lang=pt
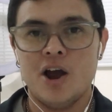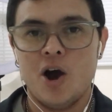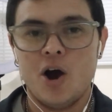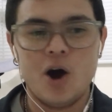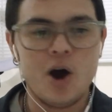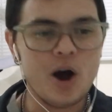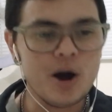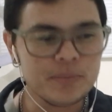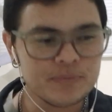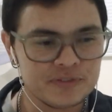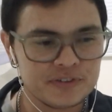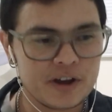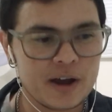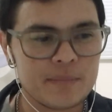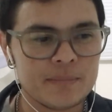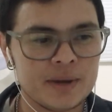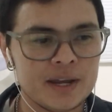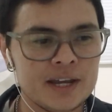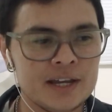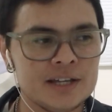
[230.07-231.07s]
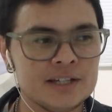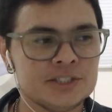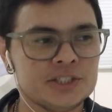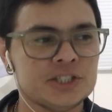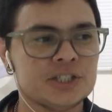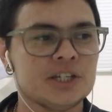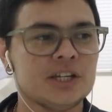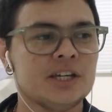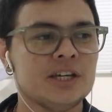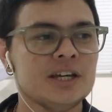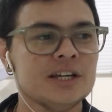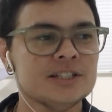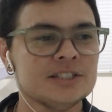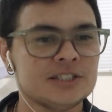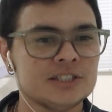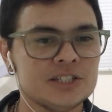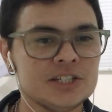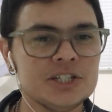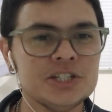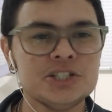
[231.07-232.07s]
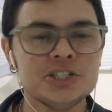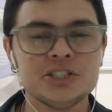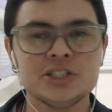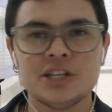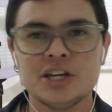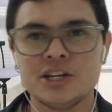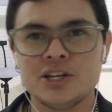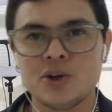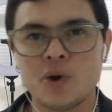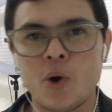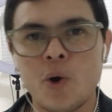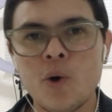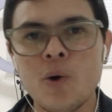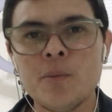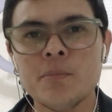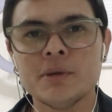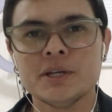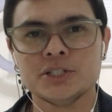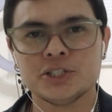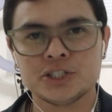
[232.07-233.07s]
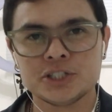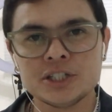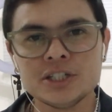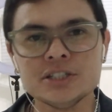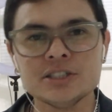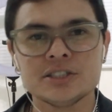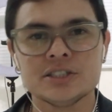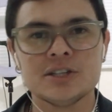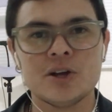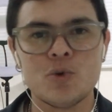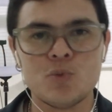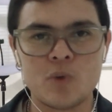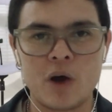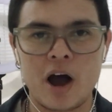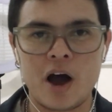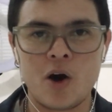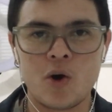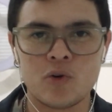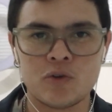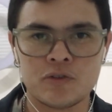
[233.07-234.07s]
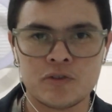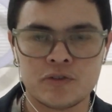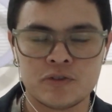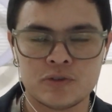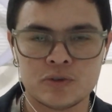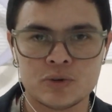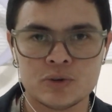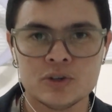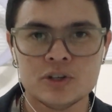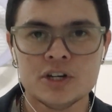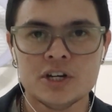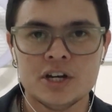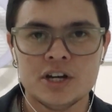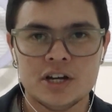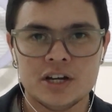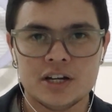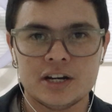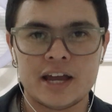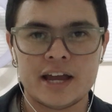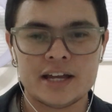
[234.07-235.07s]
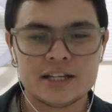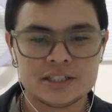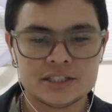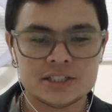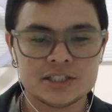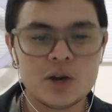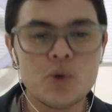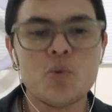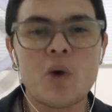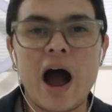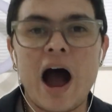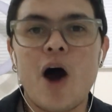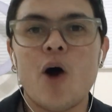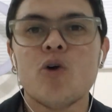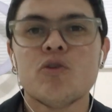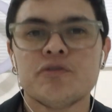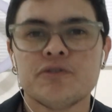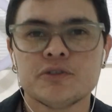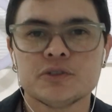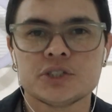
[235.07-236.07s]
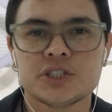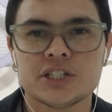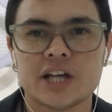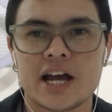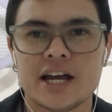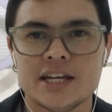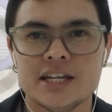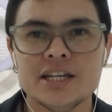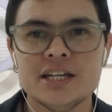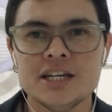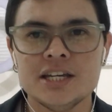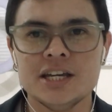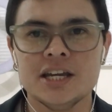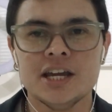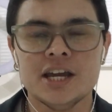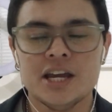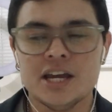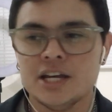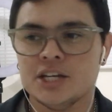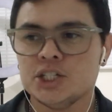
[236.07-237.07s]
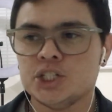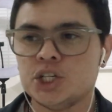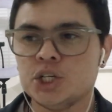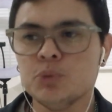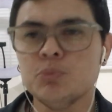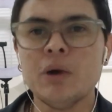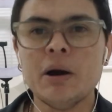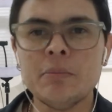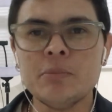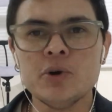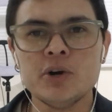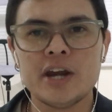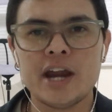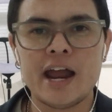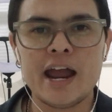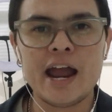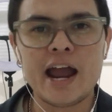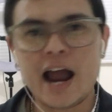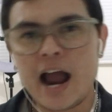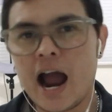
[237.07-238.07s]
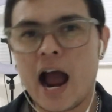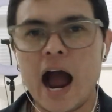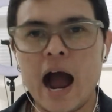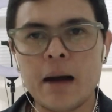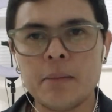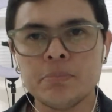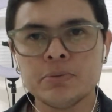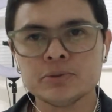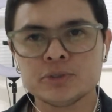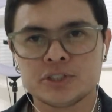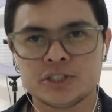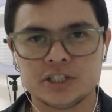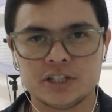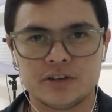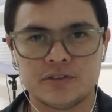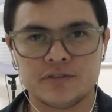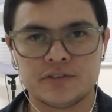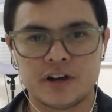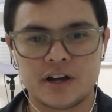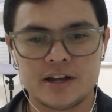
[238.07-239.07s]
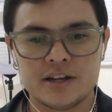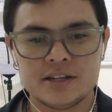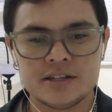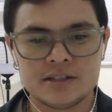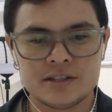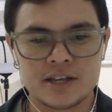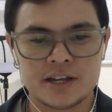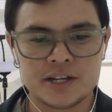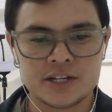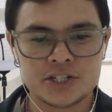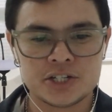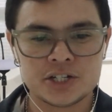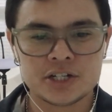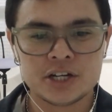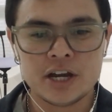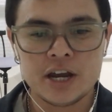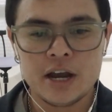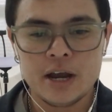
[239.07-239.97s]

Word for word: Obviamente que existem homens que são alvo, né, que são alvos aí de uma mulher abusiva, entende?